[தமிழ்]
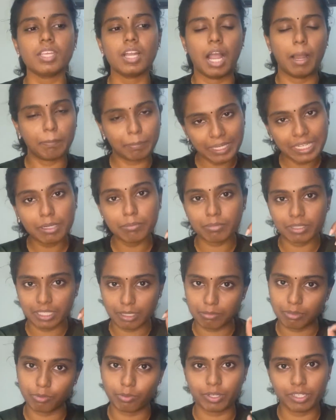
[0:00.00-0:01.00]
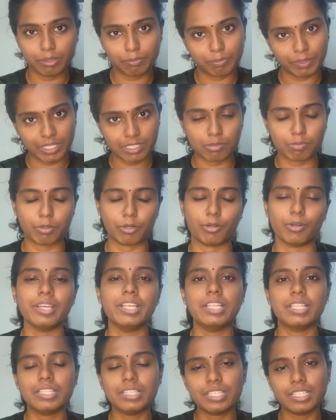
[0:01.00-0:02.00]
அப்படி நம்ம நம்ம வானை ப்ரெஸ் பண்ணோம்னா
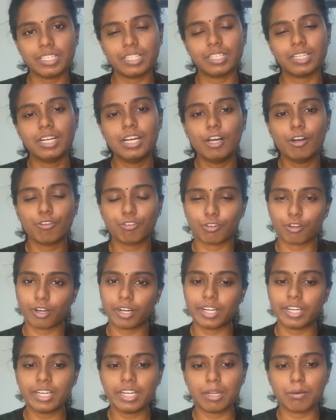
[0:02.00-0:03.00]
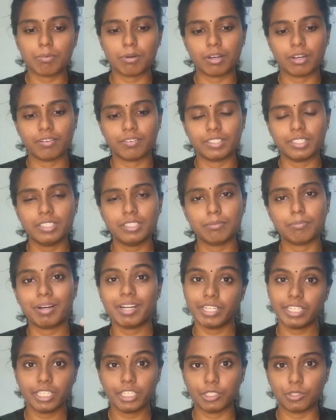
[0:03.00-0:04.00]
இந்த ஃப்ராடில் நம்ம வந்து
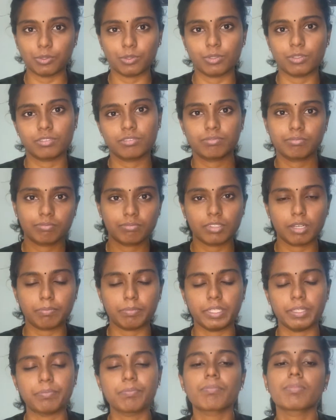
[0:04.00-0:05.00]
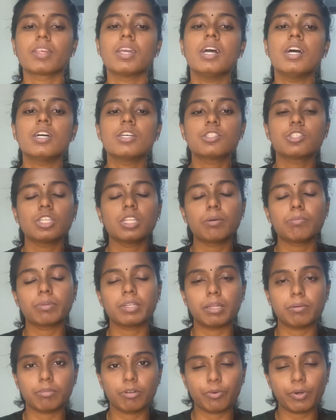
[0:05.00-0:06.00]
மாட்டிக்கிட்டோம் அப்படி ஸோ நம்ம
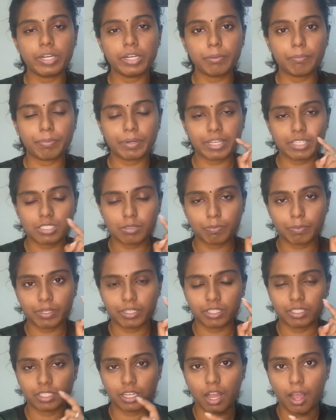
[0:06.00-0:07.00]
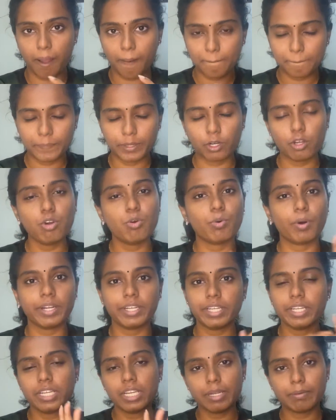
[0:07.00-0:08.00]
நம்ம வானை ப்ரெஸ் பண்ணதுக்கு அப்புறம்
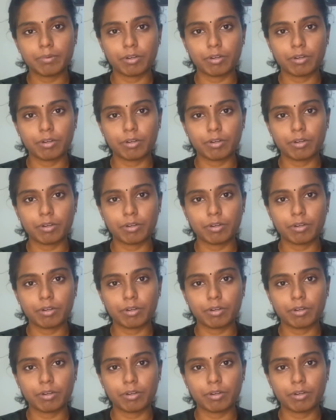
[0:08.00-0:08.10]
உடனே நம்ம